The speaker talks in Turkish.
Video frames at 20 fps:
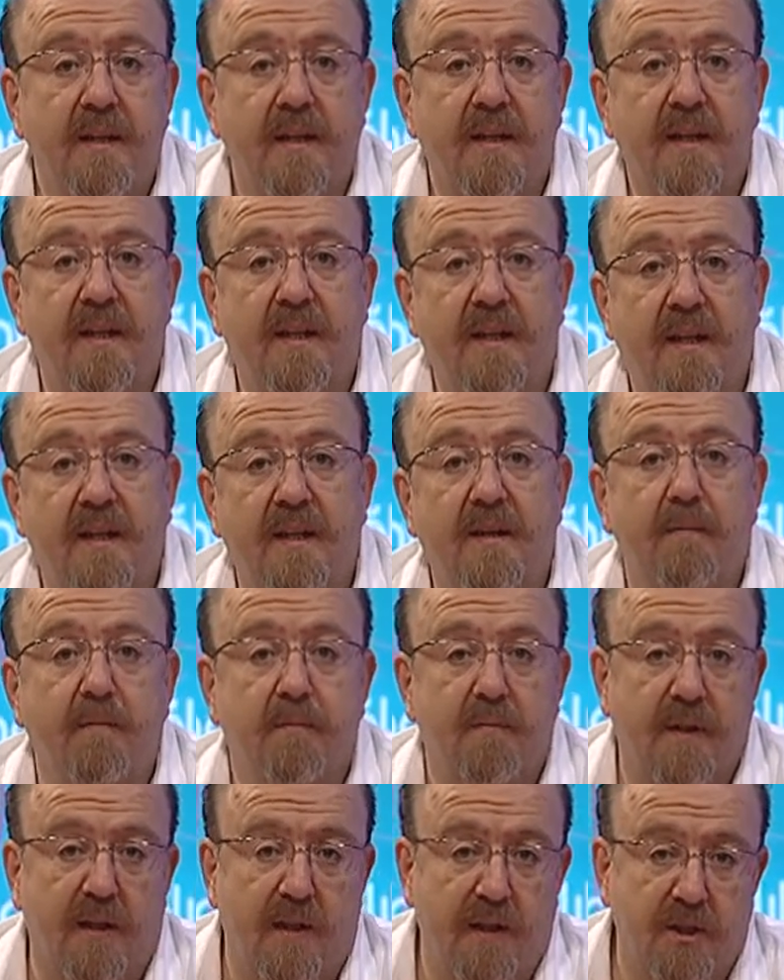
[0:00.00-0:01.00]

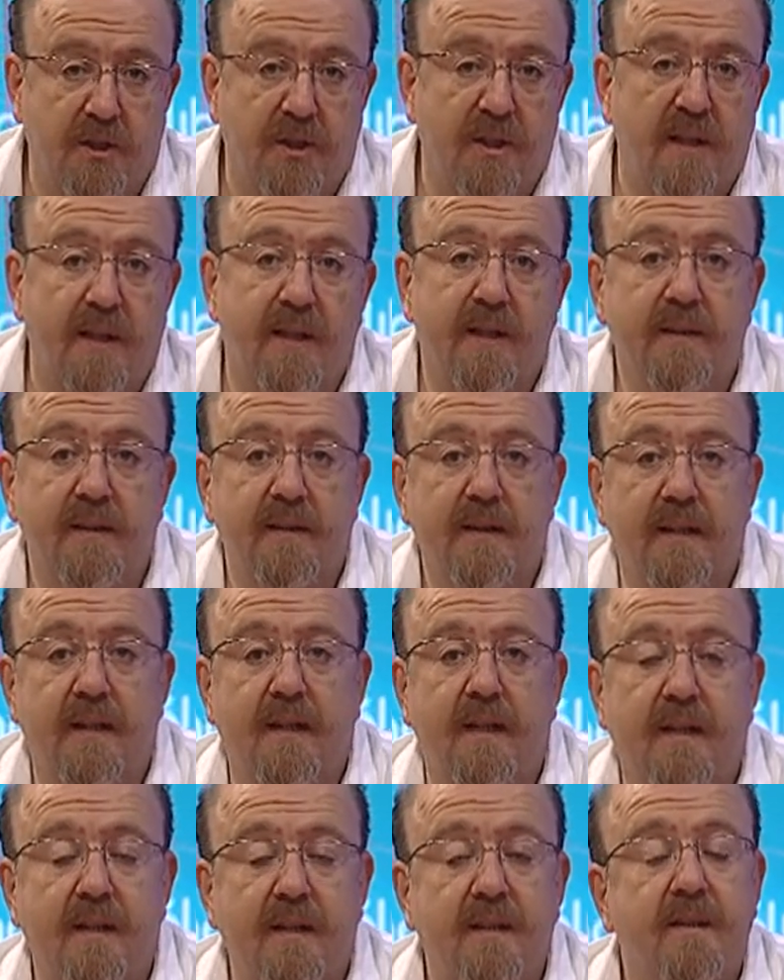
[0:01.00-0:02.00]
ilgili branşıyla
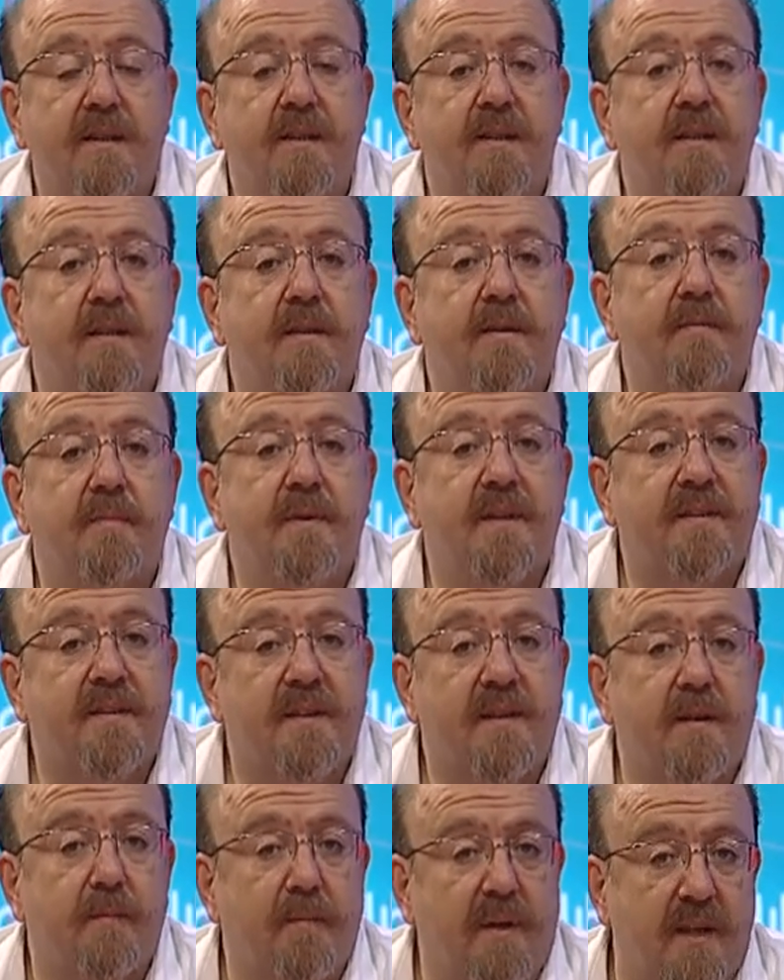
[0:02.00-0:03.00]
ilgili e, bir
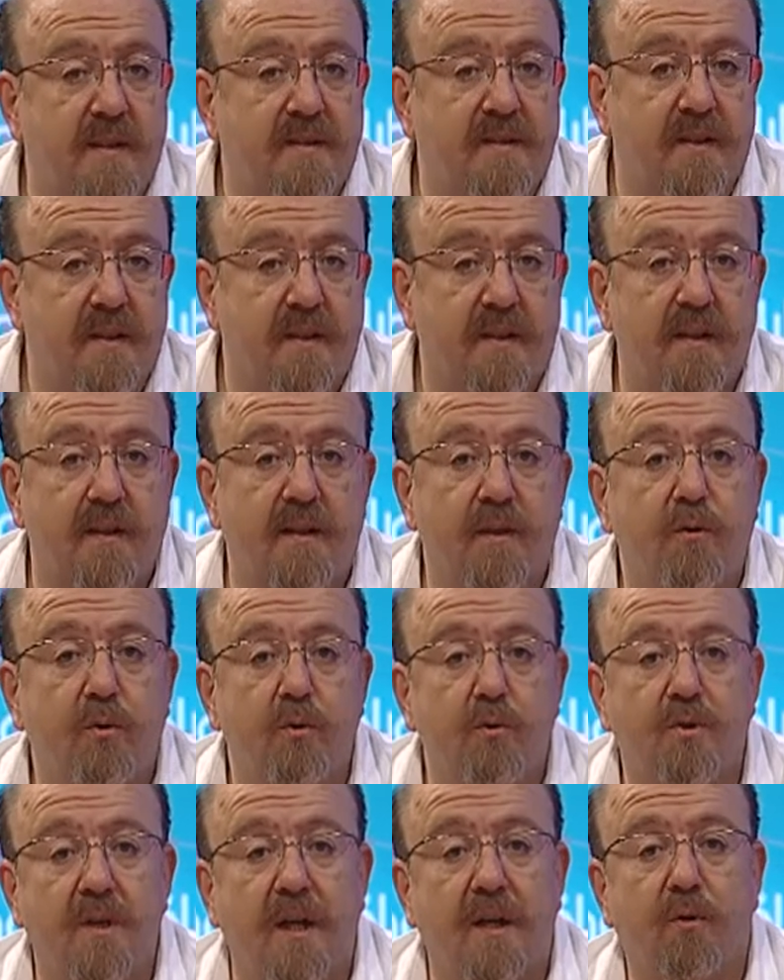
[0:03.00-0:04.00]
takım hastalıkları,
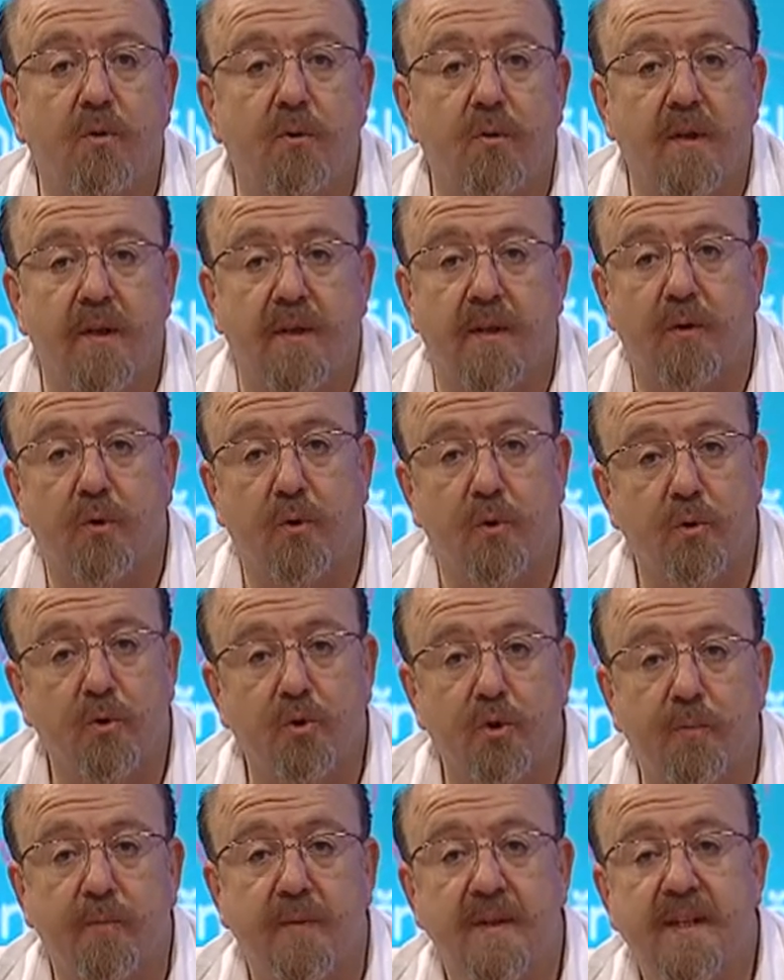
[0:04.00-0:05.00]
güncel konuları
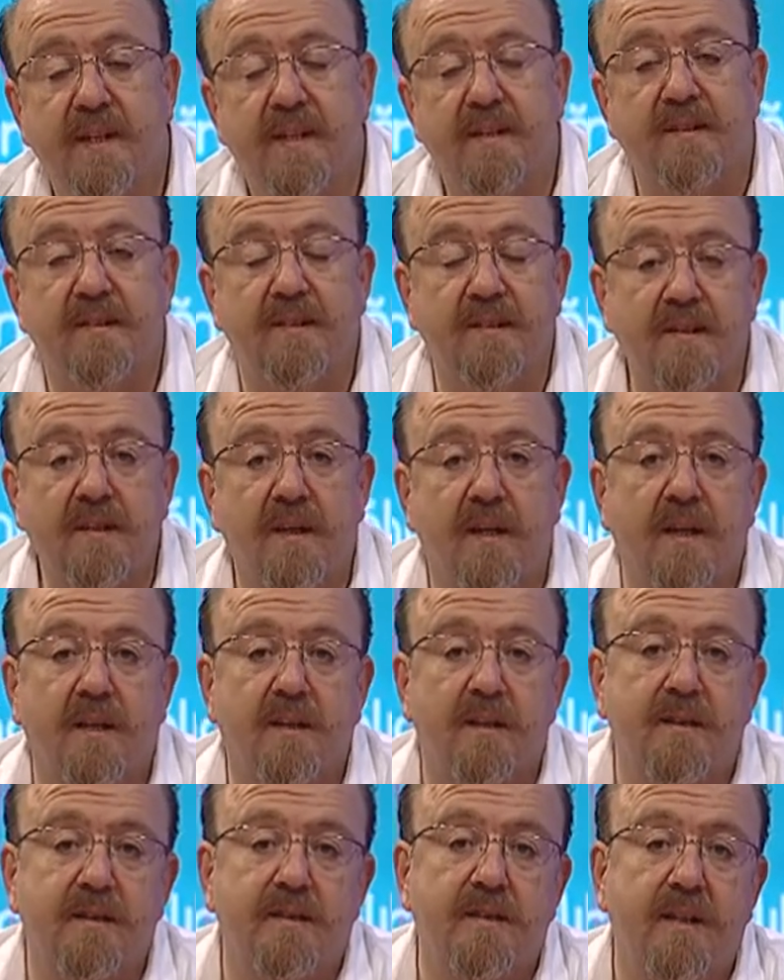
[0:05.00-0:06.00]
konuşup sizin
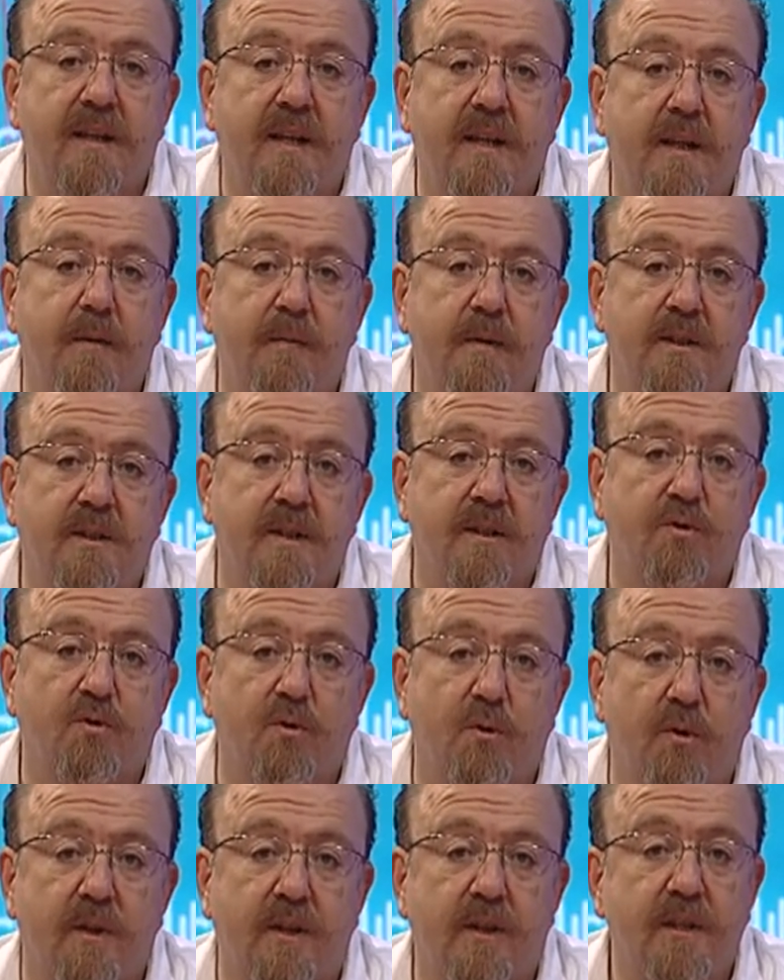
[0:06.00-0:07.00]
aklınıza gelebilecek
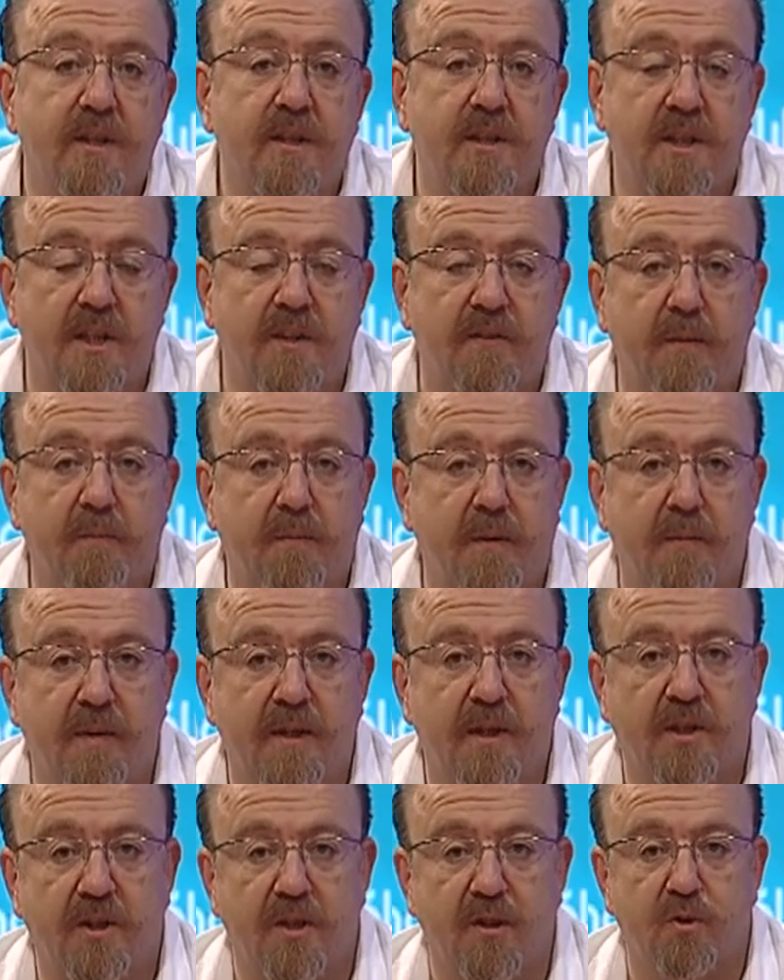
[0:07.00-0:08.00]
soruları
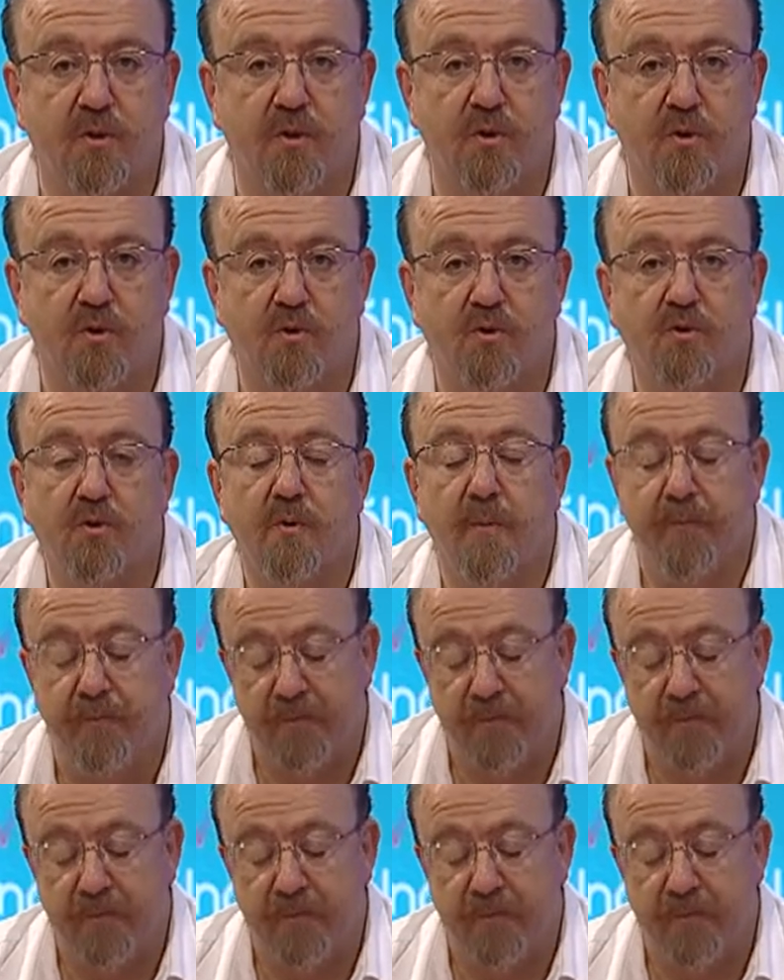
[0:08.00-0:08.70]
cevaplamaya çalışıyoruz.